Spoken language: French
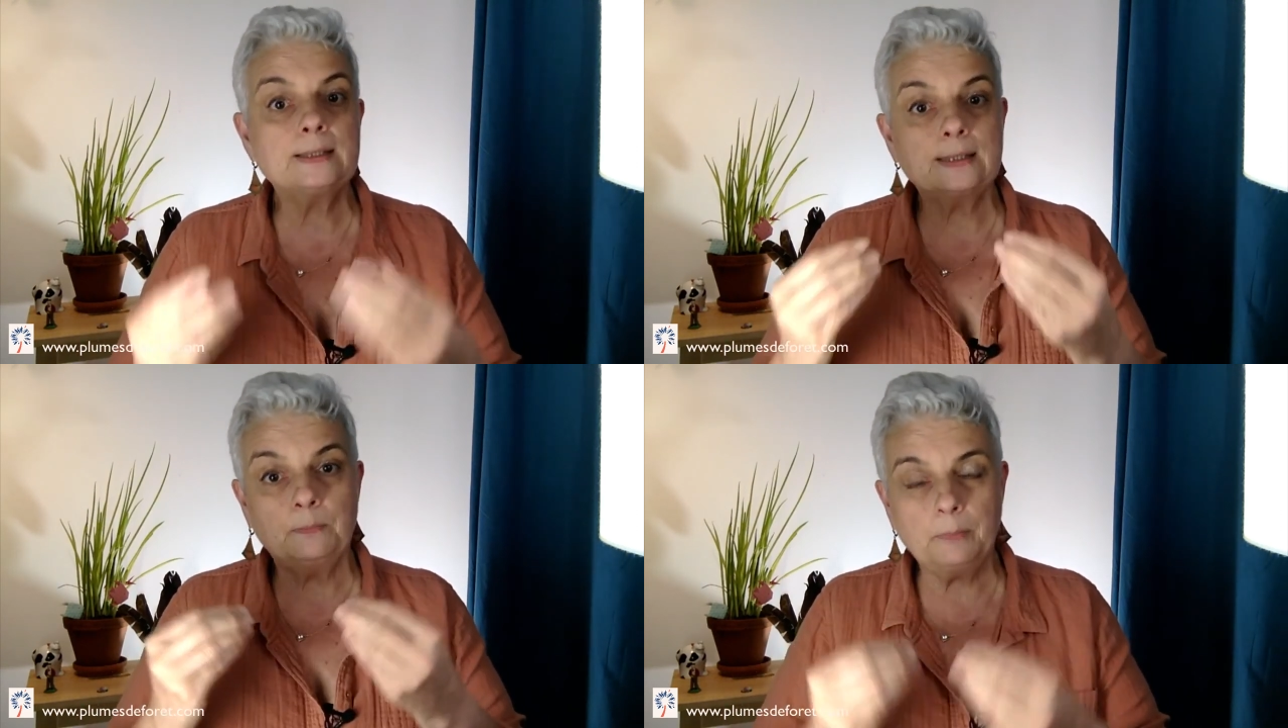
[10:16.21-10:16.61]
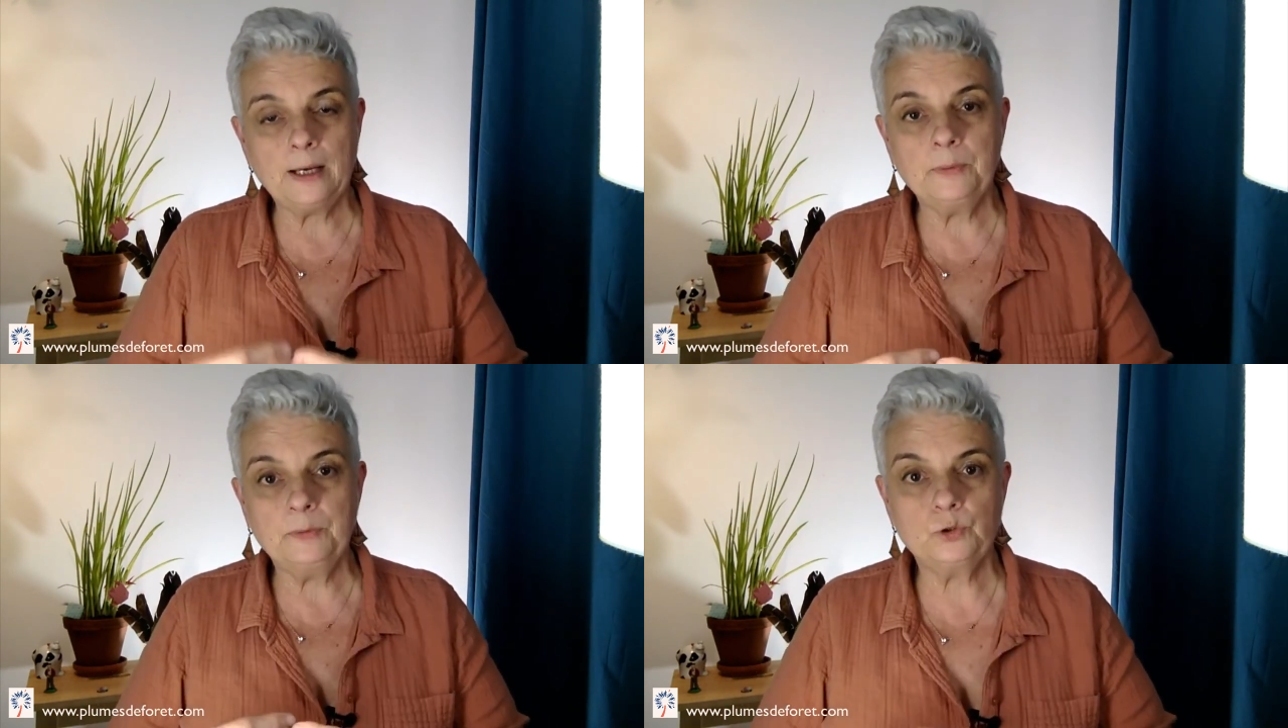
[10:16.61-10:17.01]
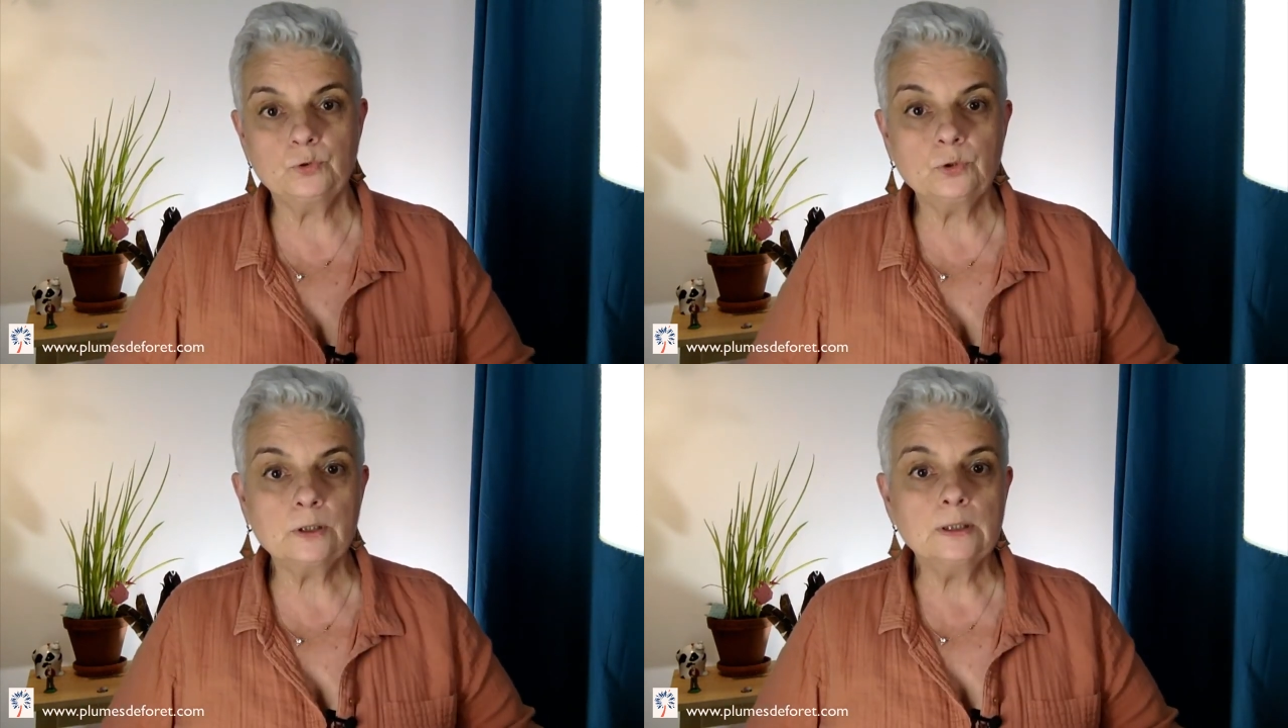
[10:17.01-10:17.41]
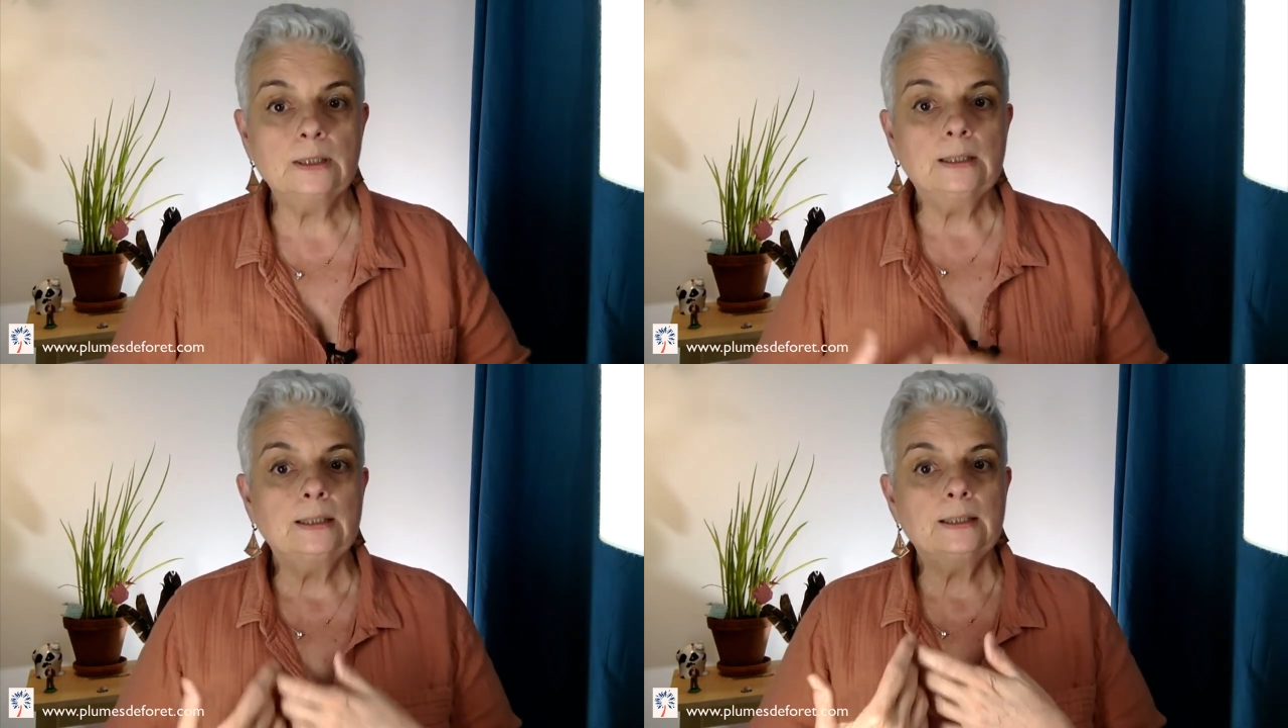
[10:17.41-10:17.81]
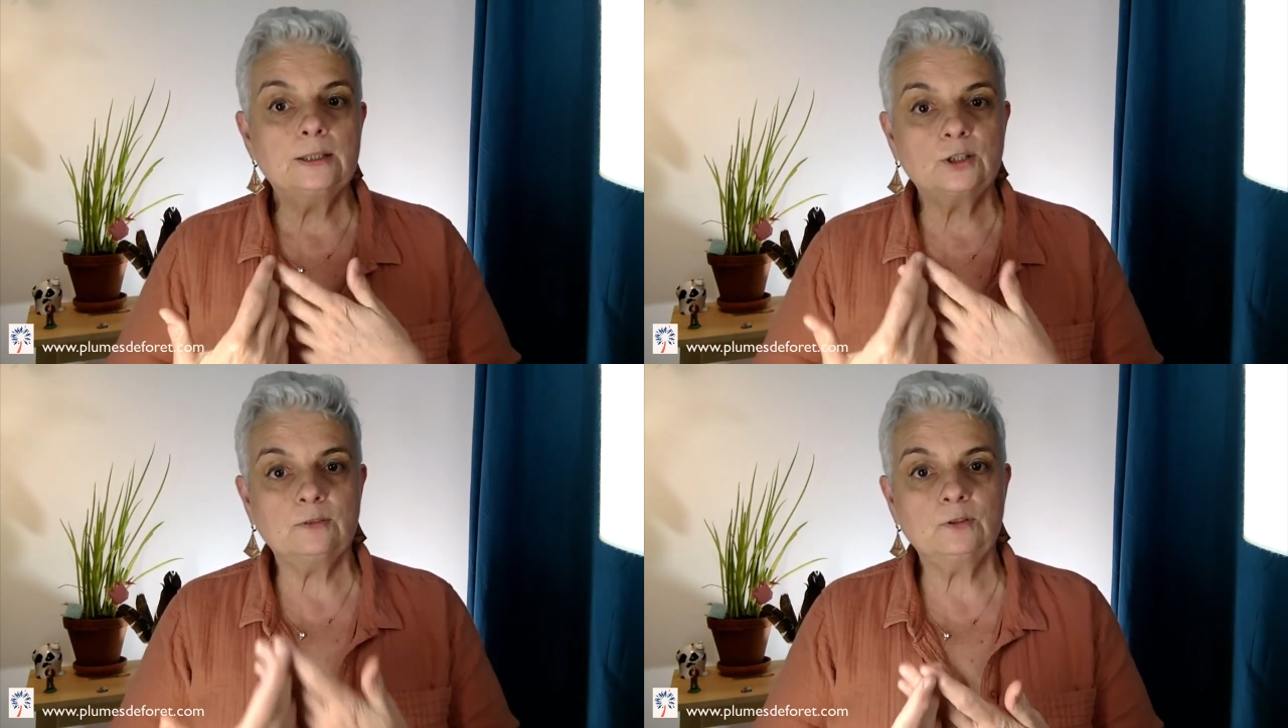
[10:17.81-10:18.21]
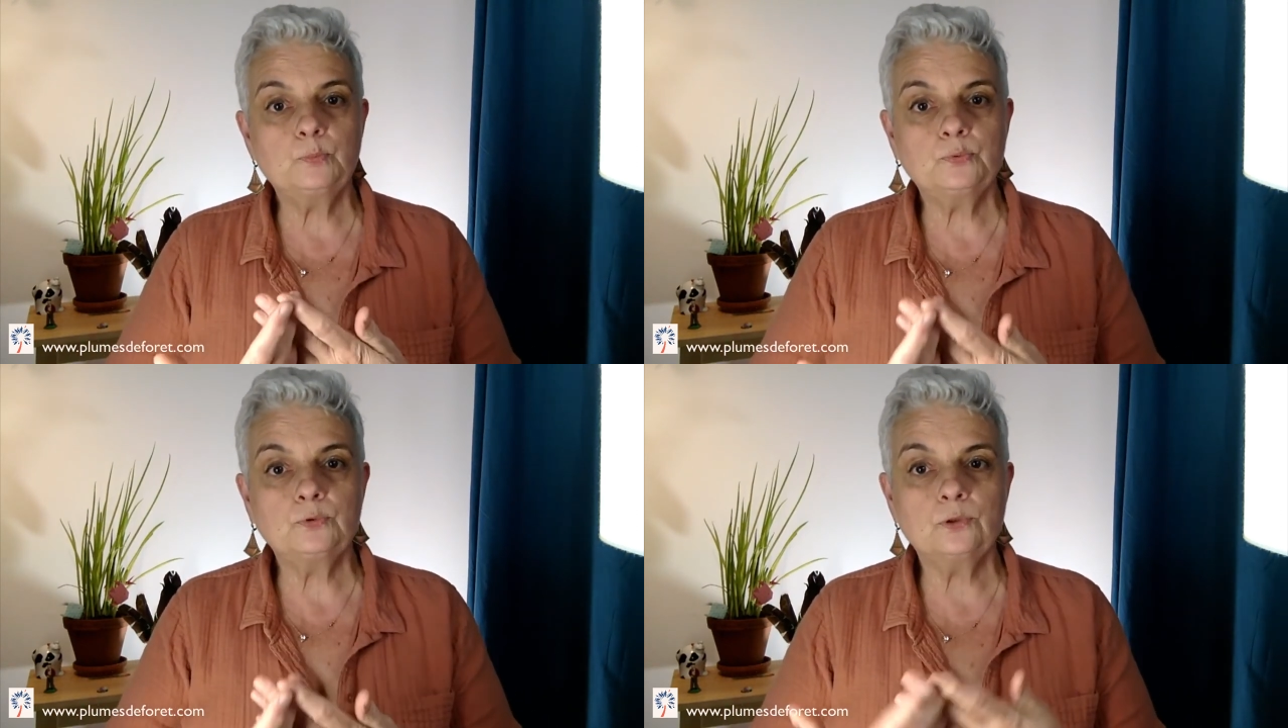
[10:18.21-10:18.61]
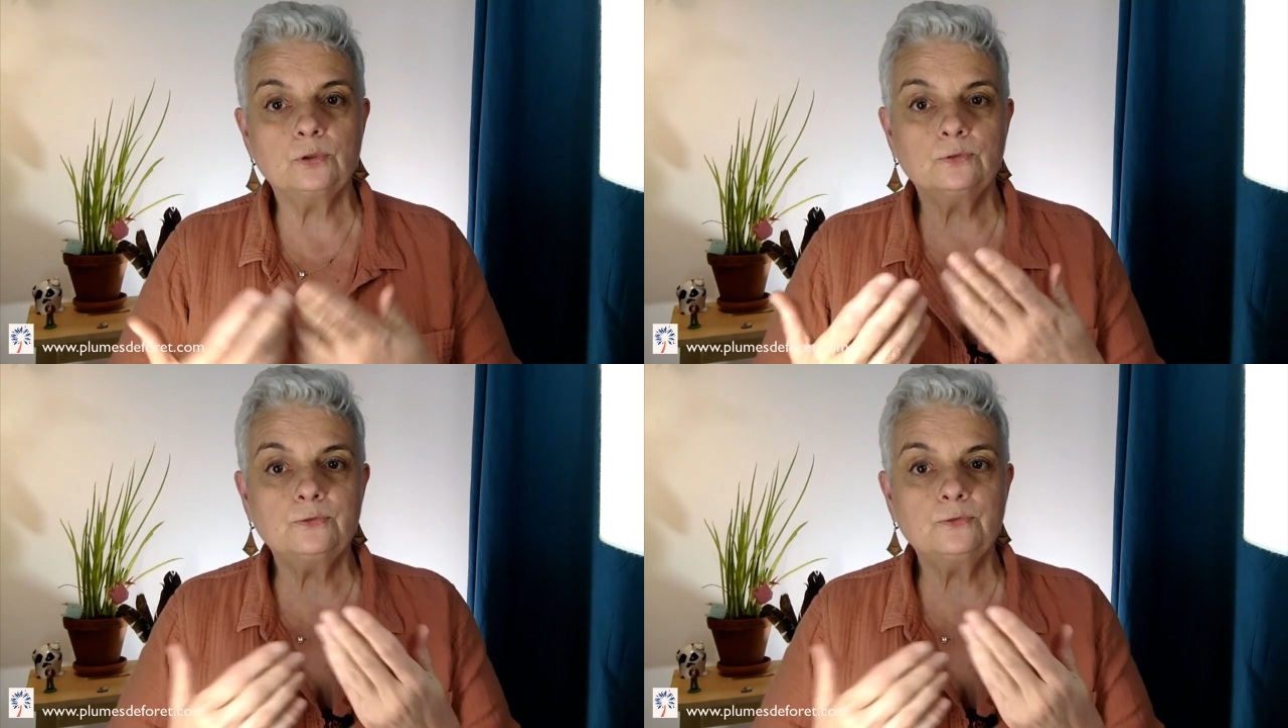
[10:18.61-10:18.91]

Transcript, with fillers: C'est pas la même chose et je t'invite pour euh,